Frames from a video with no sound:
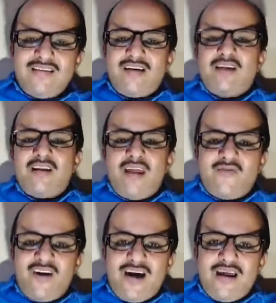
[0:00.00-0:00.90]
تقدر
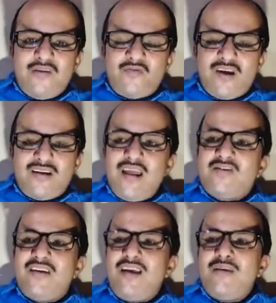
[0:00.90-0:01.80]
تدافع على نفسك
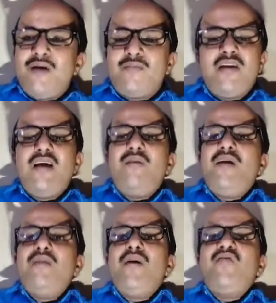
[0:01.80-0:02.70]
ليش يعني ما بالله
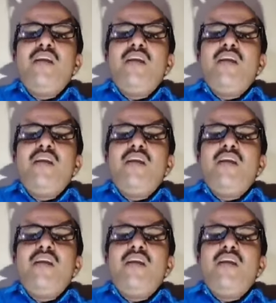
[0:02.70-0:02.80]
يعني ما في